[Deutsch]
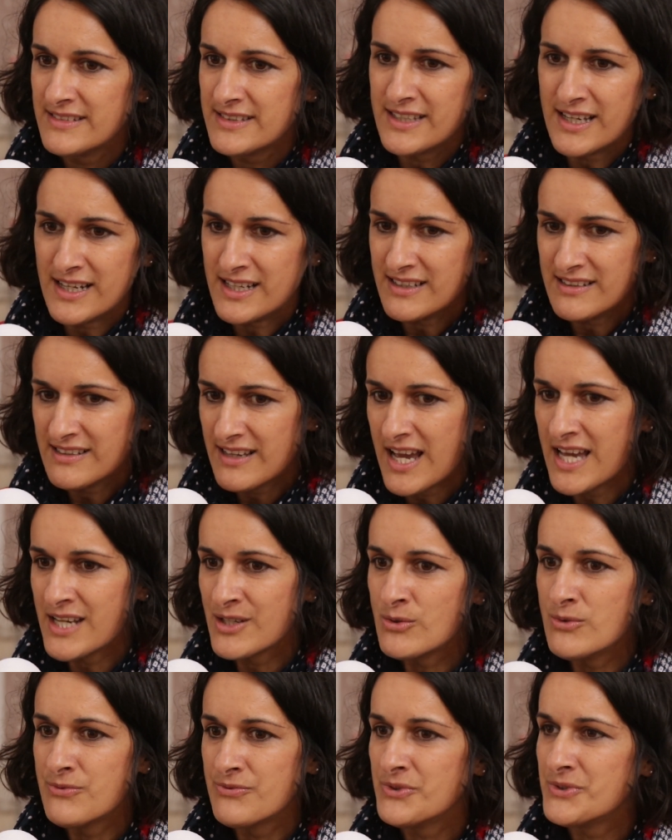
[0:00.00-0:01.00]
ja,
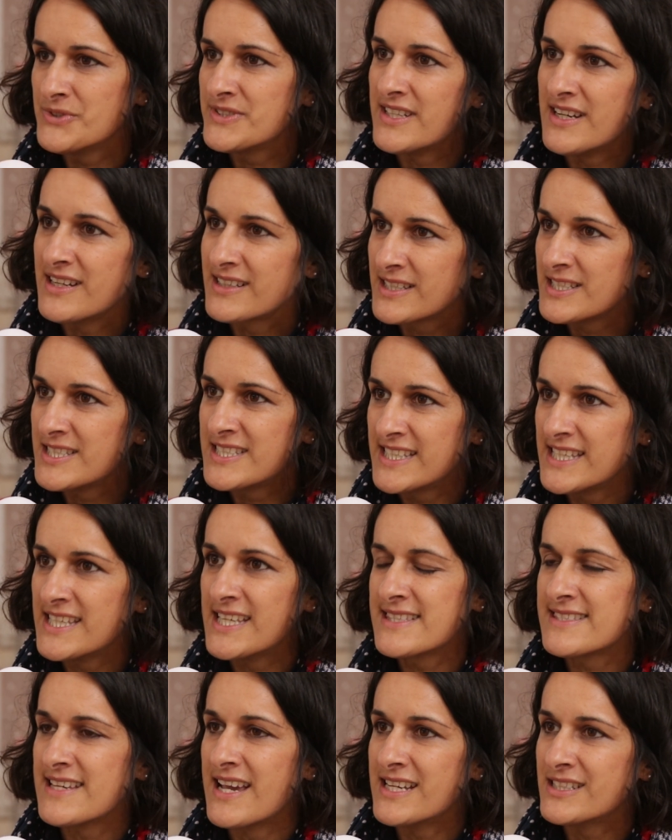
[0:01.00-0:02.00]
anrufen und sagen, ich gehe
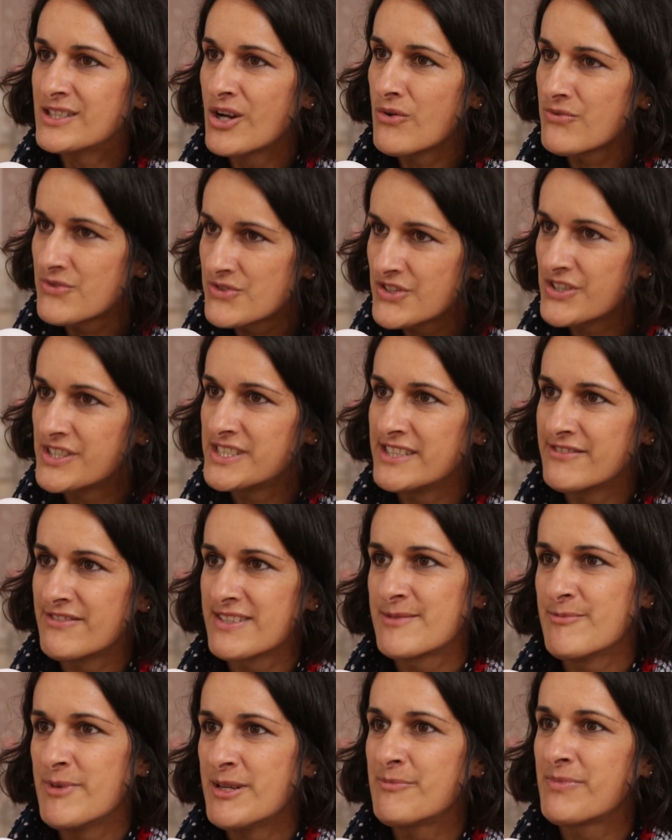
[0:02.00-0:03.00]
jetzt einkaufen, soll ich dir
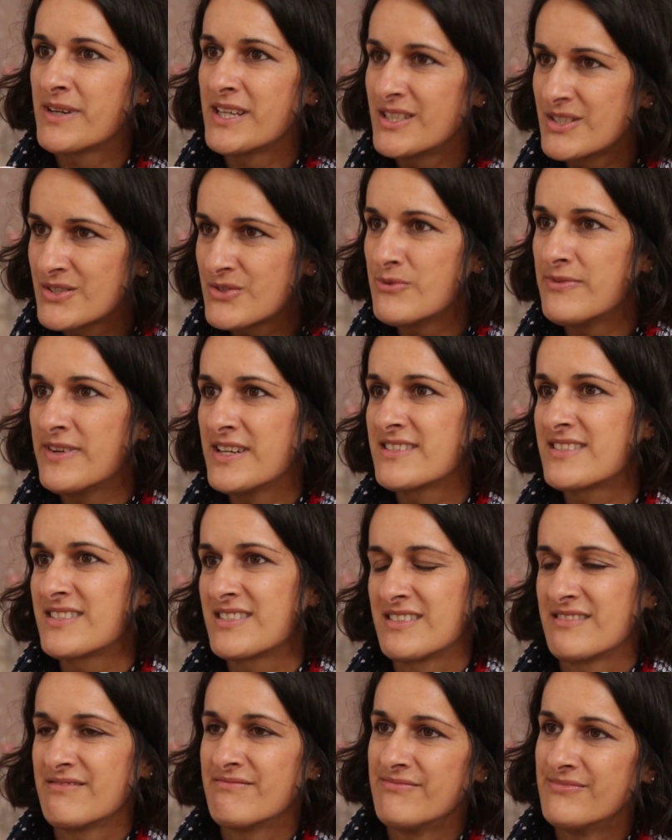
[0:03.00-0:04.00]
was mitbringen?
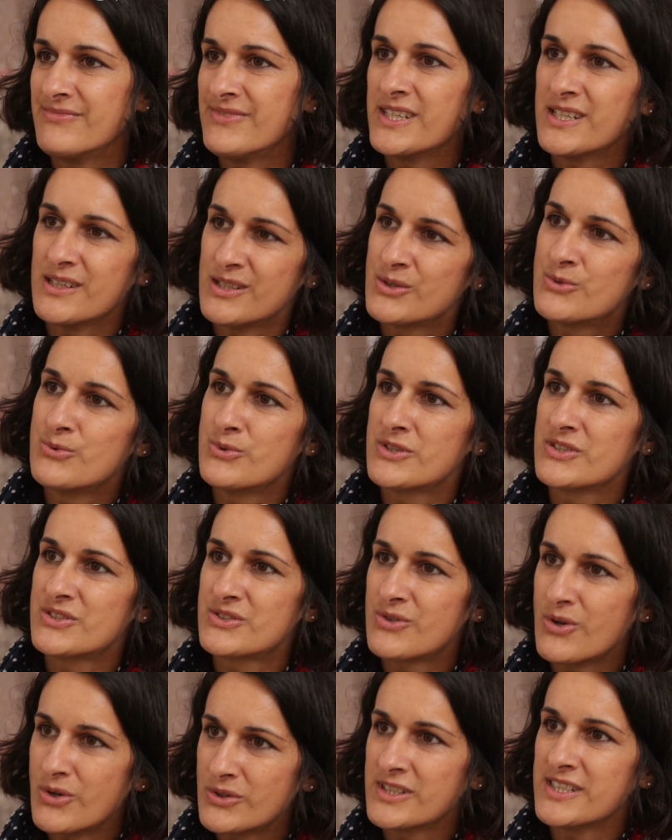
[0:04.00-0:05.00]
Sowas wäre ein
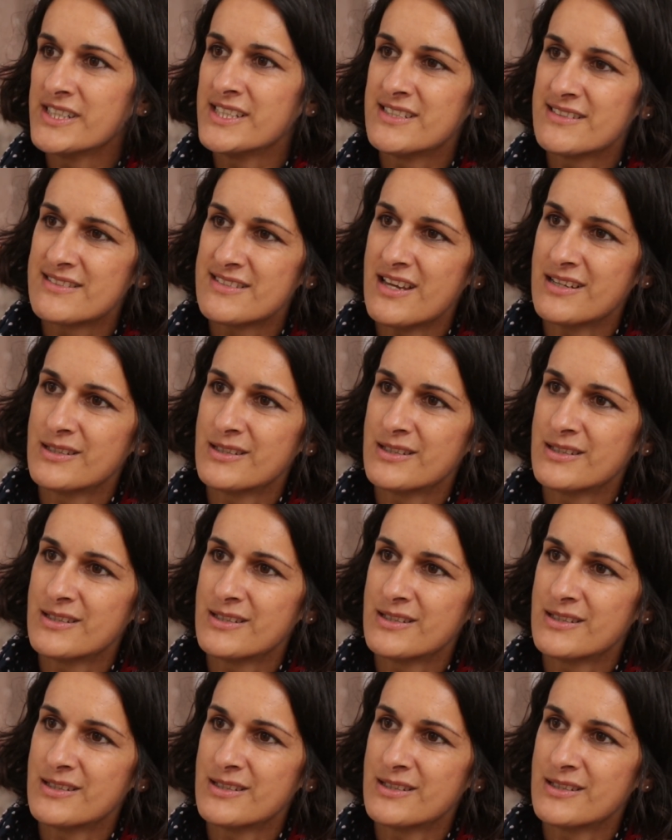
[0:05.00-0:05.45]
gutes, konkretes